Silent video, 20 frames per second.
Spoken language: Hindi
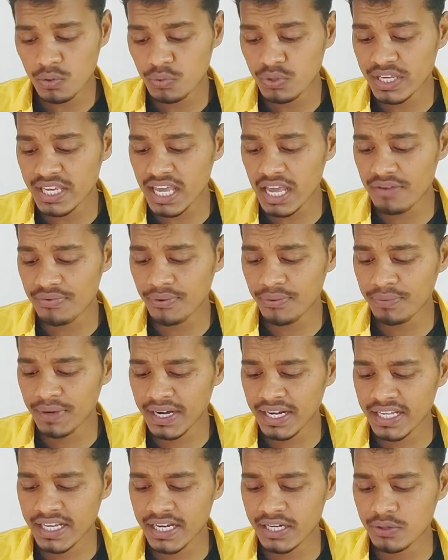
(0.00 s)
उनकी एफ एफ
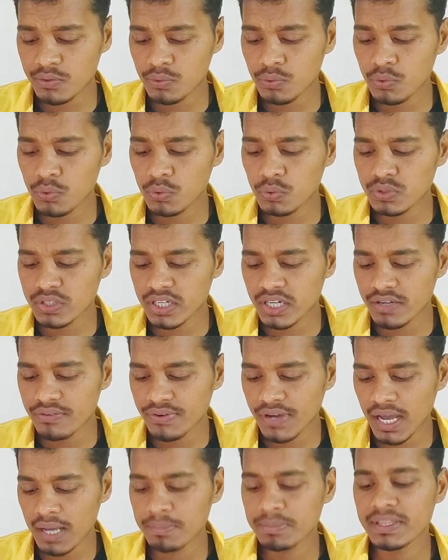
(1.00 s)
आई डी है टू टू थ्री
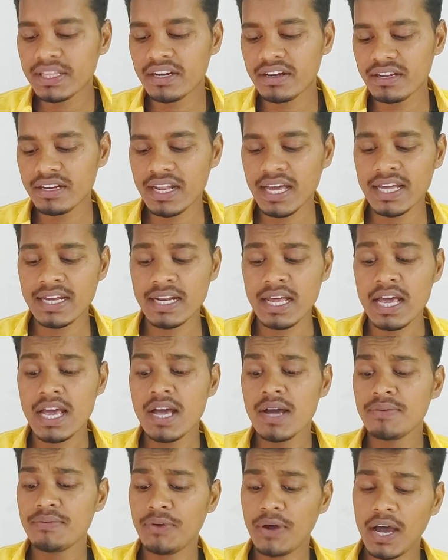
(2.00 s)
फाइव थ्री नाइन
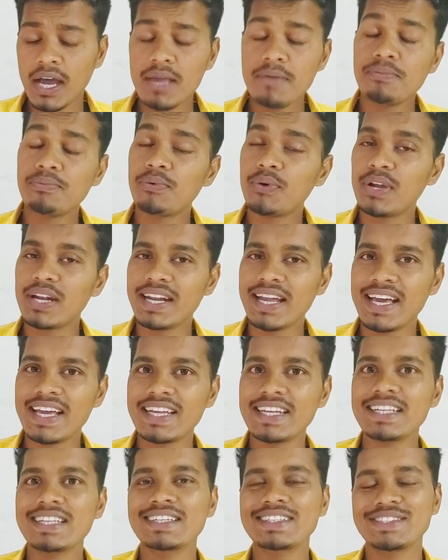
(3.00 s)
फाइव वन
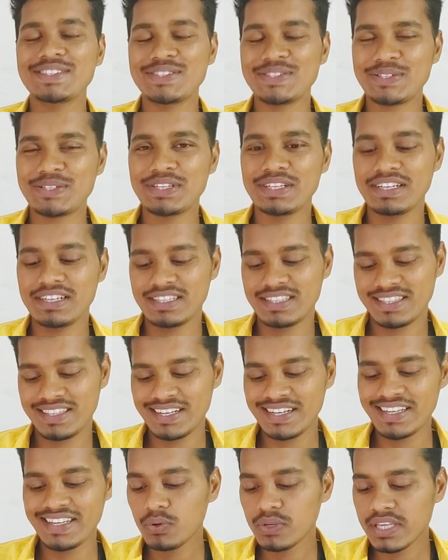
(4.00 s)
नाइन
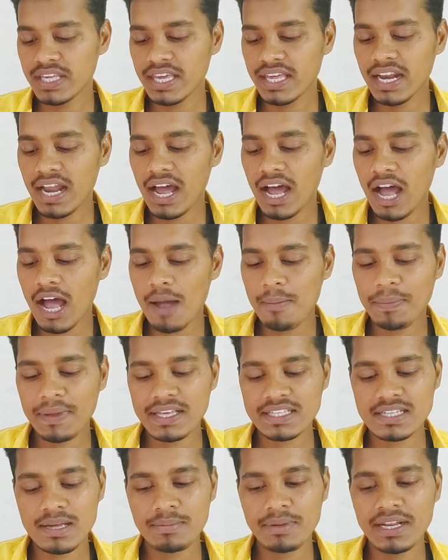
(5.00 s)
थ्री तो ये रहा
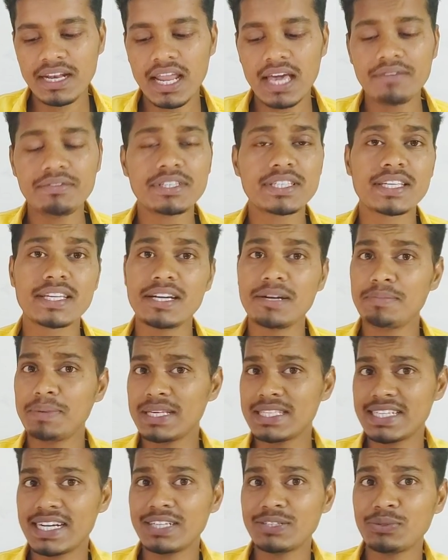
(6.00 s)
आपके सामने लाइव स्क्रीन
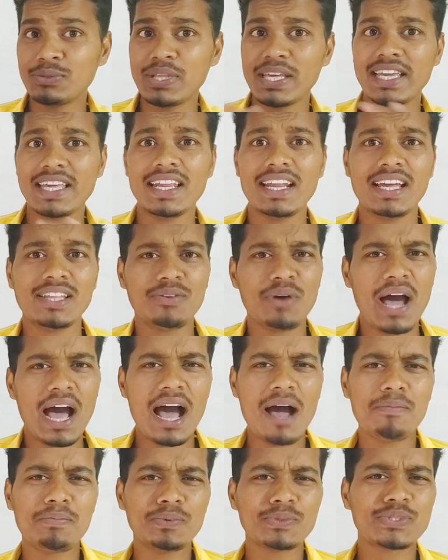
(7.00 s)
पे सेट तो देख ही रहा है तो
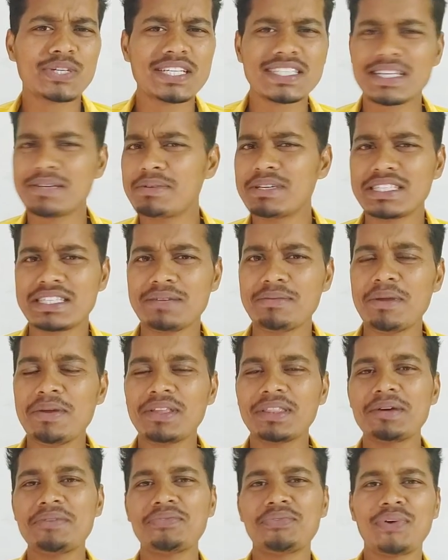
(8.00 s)
आप उसका सभी सभी
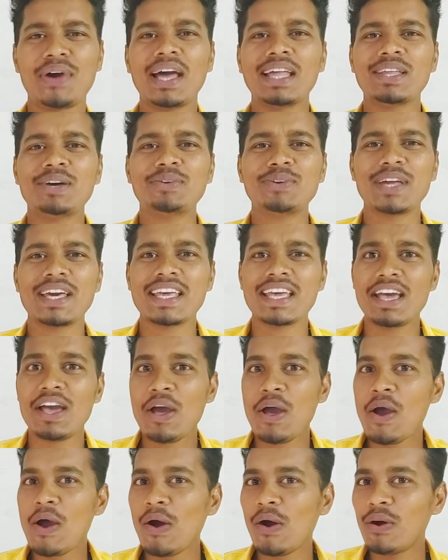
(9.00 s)
एकदम फायदा उठाइए
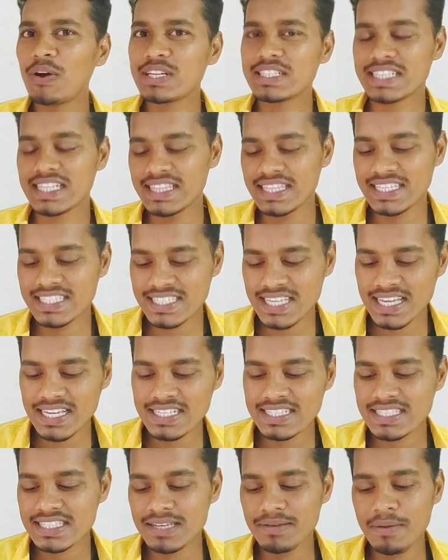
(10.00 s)
और जल्दी से
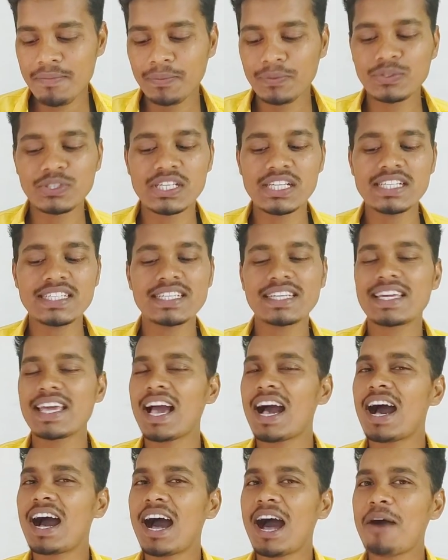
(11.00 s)
इनसे भी पूछ लीजिए कि
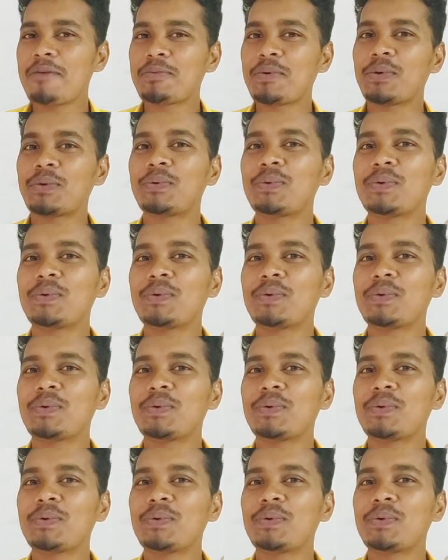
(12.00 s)
हाँ आपको